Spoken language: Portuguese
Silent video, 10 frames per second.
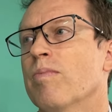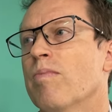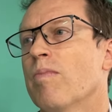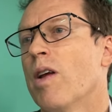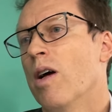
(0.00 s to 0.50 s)
né?
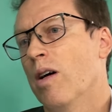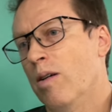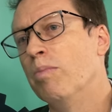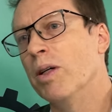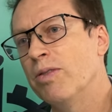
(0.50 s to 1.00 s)

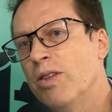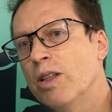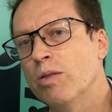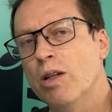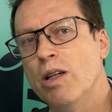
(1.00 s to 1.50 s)

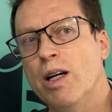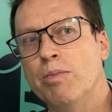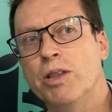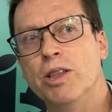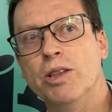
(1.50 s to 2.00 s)
Perfeito,
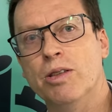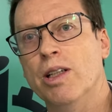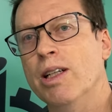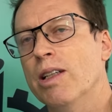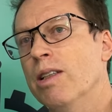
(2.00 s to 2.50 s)
Guilherme. A gente
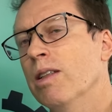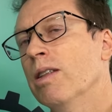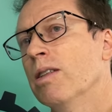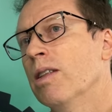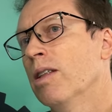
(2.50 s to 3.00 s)
tem
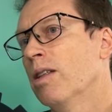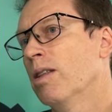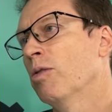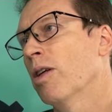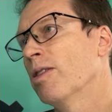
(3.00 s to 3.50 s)
aí
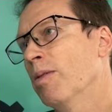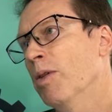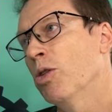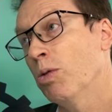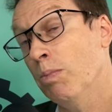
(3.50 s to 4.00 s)
uh, um
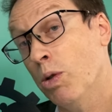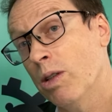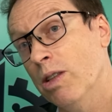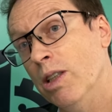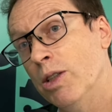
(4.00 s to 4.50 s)
crescimento
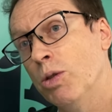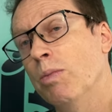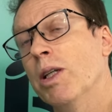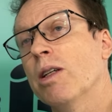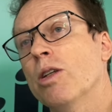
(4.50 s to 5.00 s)
importante do
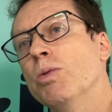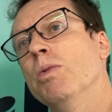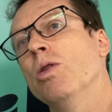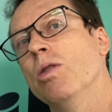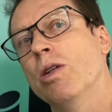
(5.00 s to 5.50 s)
mercado de
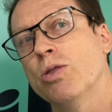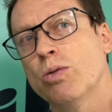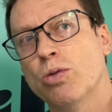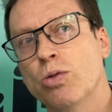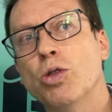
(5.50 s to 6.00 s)

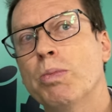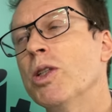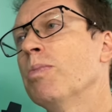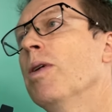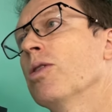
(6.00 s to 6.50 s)
biológicos nos
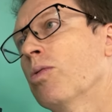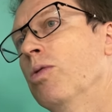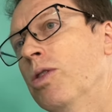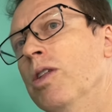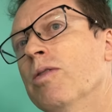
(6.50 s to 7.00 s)
principais
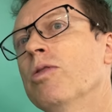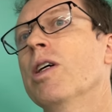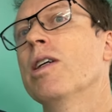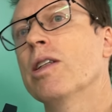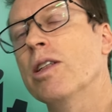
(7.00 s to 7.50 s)
cultivos
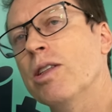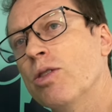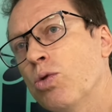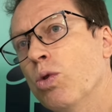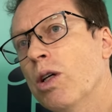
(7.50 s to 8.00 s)
e a
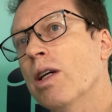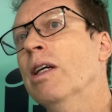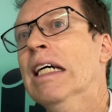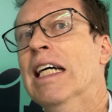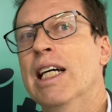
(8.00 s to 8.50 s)
cana-de-açúcar,
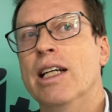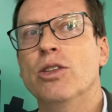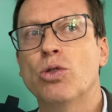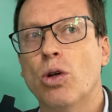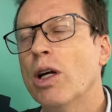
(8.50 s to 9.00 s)

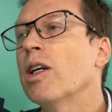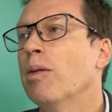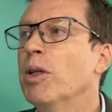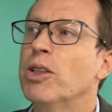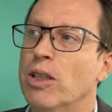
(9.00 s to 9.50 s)

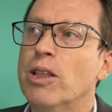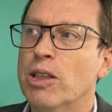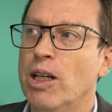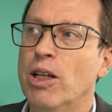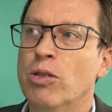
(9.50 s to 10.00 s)
historicamente, ela
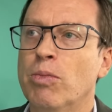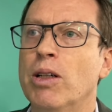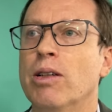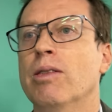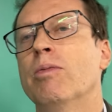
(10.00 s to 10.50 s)
já é
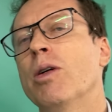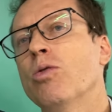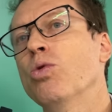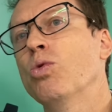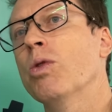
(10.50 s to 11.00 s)
uma, uma
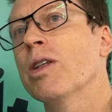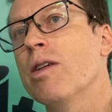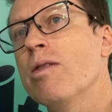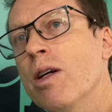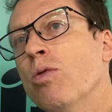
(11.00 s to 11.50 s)
cultura
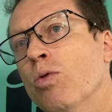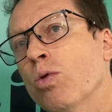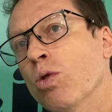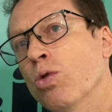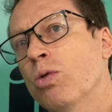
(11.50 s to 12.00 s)
que tem
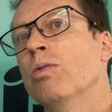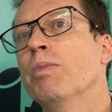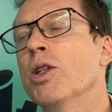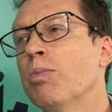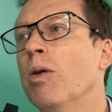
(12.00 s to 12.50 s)
um uso
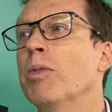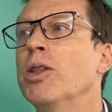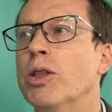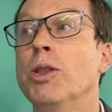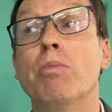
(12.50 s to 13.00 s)

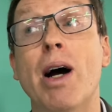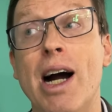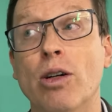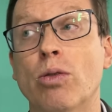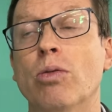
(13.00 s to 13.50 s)
principalmente de
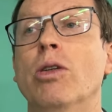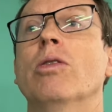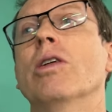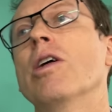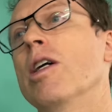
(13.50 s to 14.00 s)

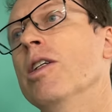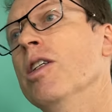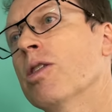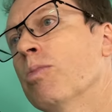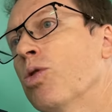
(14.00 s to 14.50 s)

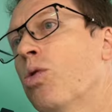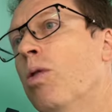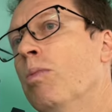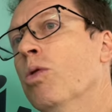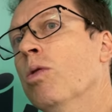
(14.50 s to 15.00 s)
macro-organismos,
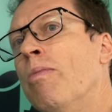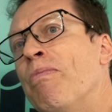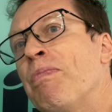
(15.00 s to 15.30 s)
como